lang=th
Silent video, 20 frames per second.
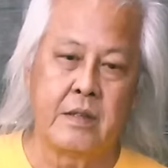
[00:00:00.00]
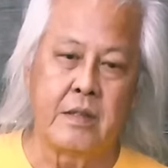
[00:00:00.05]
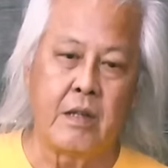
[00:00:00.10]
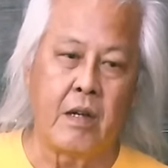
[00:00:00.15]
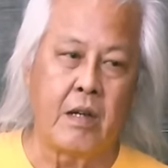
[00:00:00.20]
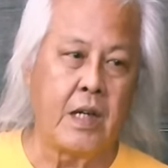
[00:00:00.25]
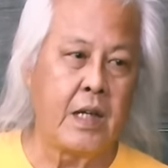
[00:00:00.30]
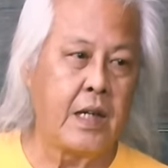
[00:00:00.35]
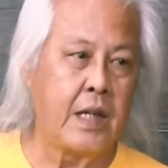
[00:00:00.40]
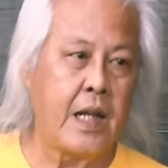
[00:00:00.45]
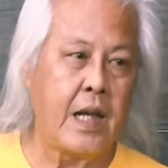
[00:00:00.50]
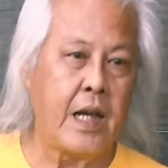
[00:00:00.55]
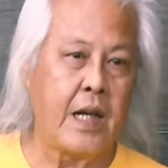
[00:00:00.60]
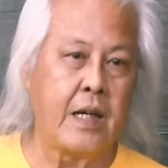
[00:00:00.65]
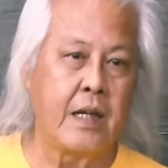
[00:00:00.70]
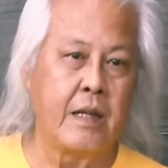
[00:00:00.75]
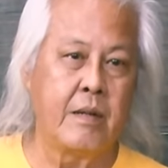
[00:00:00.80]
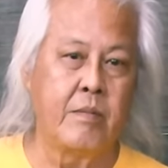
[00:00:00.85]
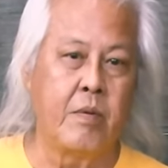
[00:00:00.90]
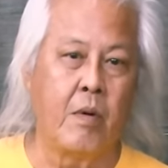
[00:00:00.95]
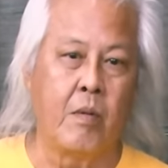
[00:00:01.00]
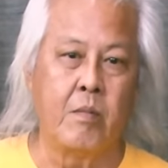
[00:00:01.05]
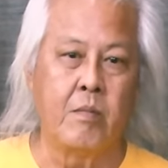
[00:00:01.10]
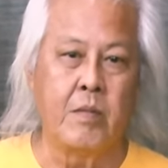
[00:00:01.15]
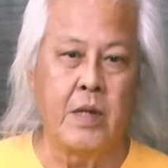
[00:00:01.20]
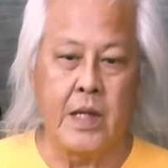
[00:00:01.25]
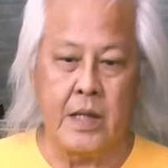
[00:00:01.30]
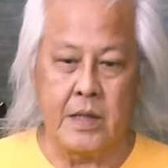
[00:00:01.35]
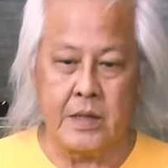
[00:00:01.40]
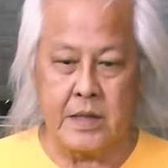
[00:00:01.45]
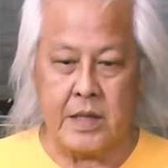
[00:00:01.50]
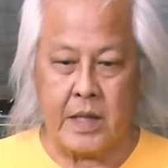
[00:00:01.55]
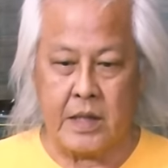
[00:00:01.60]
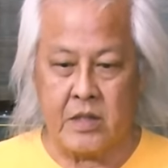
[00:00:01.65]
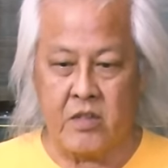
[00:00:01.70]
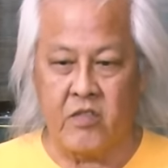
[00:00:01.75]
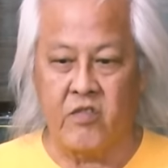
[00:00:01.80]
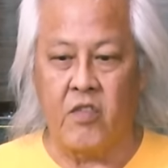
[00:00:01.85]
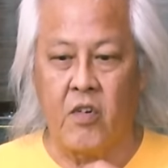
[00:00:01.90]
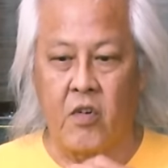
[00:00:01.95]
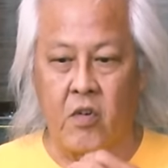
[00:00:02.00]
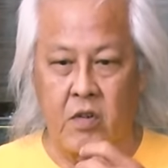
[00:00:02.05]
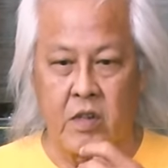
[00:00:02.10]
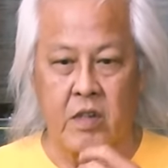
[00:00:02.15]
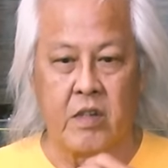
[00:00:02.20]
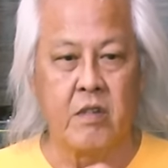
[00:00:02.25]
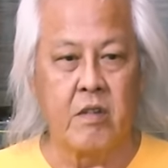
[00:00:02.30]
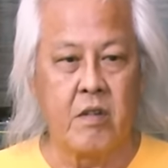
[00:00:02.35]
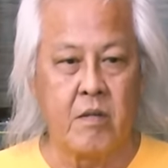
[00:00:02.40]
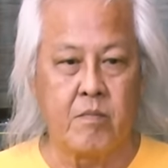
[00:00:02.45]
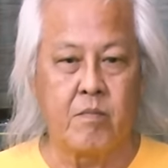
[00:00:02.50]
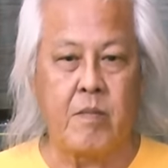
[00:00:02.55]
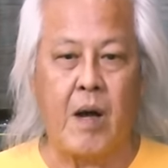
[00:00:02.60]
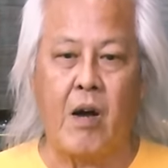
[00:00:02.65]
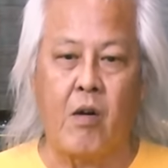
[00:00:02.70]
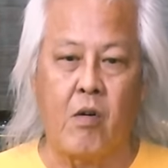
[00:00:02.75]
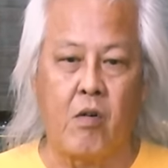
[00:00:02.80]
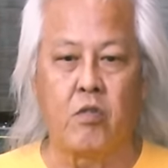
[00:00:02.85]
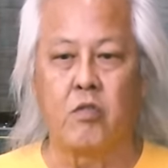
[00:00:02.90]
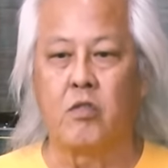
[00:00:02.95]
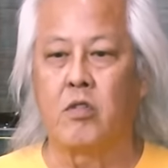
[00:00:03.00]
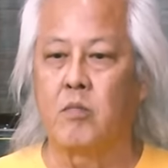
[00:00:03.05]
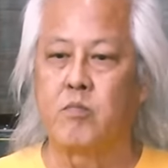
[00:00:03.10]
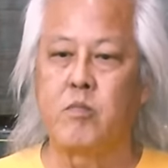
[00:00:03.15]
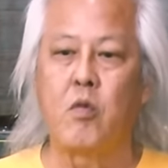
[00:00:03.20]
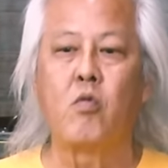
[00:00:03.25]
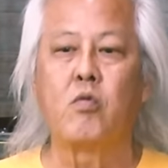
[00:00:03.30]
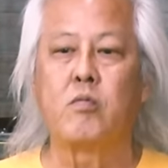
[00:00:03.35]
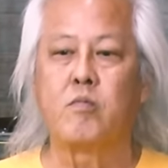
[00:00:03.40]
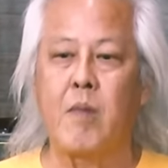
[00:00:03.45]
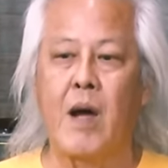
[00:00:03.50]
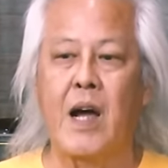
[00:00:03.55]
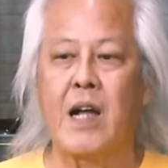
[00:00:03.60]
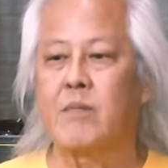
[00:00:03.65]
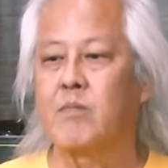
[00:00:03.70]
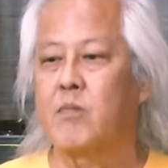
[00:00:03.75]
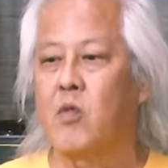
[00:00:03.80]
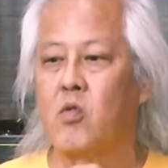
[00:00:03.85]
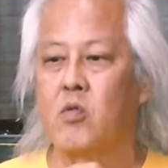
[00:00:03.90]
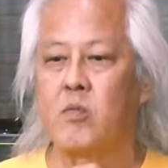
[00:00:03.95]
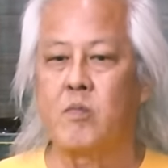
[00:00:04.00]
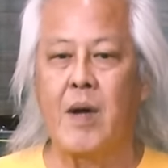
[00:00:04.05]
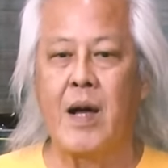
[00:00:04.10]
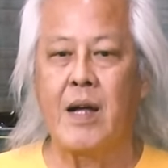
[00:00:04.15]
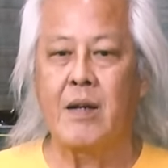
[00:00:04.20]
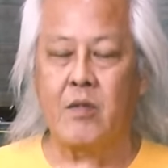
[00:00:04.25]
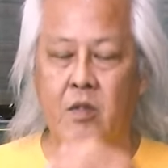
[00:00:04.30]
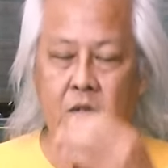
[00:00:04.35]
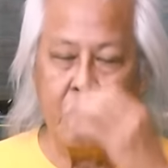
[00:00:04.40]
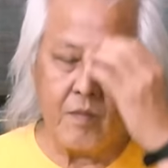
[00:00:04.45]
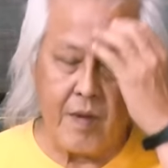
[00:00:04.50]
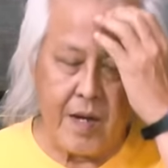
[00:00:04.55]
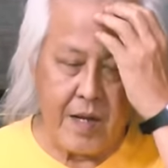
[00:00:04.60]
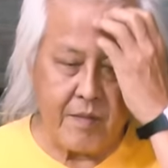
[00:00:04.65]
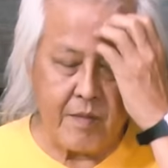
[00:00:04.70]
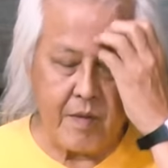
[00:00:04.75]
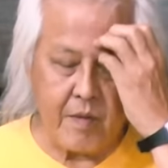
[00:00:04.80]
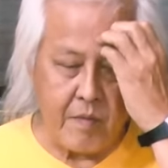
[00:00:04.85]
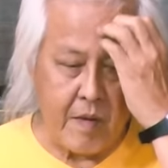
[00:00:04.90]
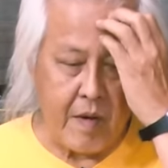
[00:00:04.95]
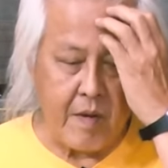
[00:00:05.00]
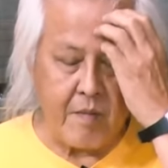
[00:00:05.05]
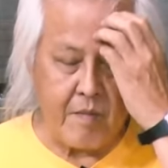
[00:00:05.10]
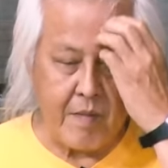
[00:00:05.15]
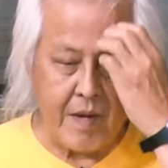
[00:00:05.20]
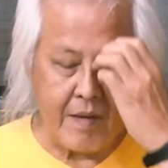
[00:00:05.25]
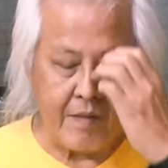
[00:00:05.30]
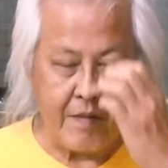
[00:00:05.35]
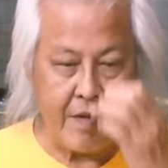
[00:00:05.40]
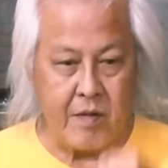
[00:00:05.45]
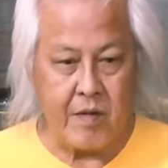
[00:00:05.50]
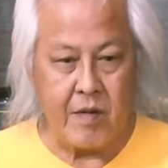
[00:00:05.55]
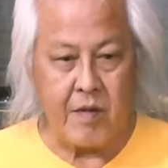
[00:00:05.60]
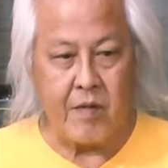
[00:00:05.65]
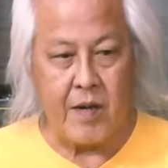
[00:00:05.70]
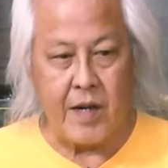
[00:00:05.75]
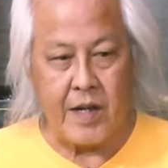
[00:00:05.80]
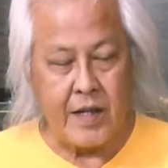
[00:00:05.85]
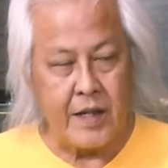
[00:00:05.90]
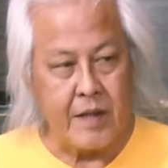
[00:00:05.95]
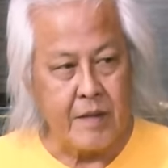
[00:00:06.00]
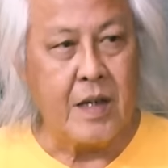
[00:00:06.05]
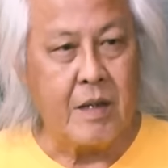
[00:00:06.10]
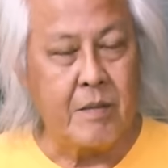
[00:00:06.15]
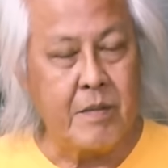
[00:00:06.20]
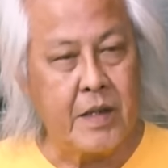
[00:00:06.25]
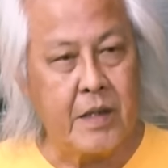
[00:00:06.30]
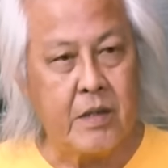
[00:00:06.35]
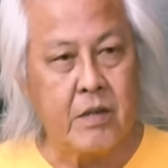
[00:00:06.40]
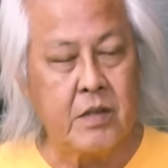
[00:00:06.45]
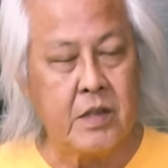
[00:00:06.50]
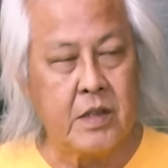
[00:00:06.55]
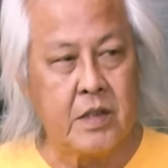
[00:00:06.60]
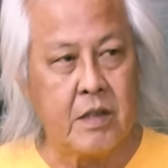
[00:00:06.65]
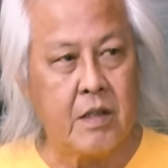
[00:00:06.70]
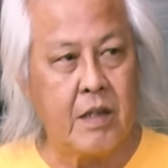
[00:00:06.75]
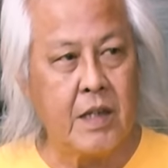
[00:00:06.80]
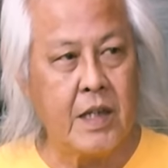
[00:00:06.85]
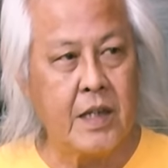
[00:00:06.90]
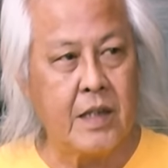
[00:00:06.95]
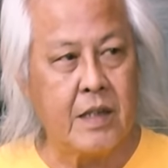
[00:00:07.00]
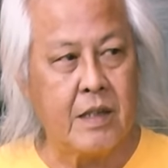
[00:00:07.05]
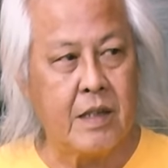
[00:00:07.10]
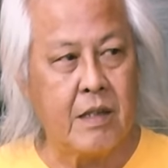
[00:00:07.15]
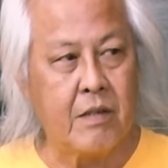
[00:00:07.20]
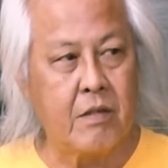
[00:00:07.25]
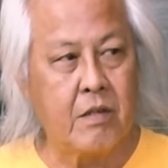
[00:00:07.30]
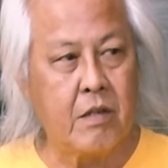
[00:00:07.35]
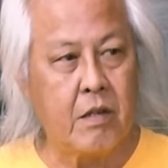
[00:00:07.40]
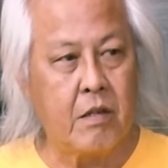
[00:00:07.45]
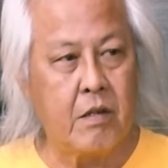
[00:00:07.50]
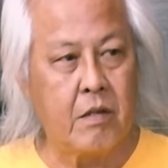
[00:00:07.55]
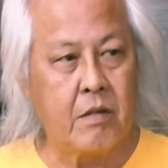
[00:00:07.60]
สอนแรกๆให้ผมเรียนแซกโซโฟนเป่าเลยปูดปาดปูดปาดปูดปาดไปไปมาไม่ไหวเราเองคนอื่นเขาเล่นเราก็